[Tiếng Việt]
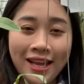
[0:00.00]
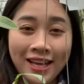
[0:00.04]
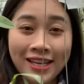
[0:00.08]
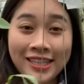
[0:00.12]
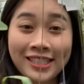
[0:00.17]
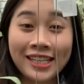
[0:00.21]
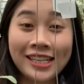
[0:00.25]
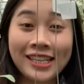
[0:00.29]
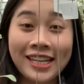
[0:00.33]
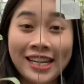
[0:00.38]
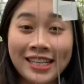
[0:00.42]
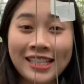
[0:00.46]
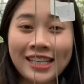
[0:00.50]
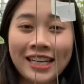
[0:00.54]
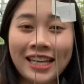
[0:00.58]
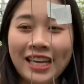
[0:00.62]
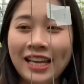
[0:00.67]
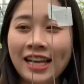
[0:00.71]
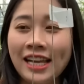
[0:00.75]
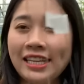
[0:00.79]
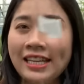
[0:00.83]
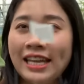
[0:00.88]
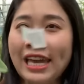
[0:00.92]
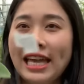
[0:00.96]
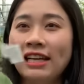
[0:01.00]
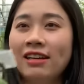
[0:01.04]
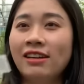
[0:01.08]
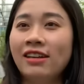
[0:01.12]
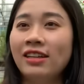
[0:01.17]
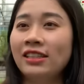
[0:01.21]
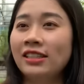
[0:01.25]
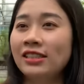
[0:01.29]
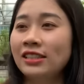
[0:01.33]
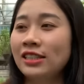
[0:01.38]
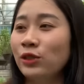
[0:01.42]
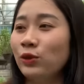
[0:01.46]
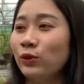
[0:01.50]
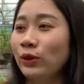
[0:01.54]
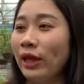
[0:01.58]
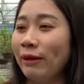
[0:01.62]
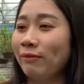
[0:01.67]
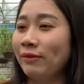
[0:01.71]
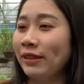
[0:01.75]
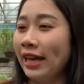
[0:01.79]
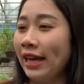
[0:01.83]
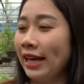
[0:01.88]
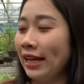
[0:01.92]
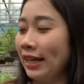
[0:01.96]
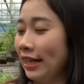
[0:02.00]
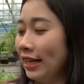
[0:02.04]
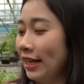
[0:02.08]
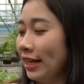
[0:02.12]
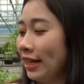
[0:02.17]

rất là rẻ cả nhà ơi, sưu tầm nha.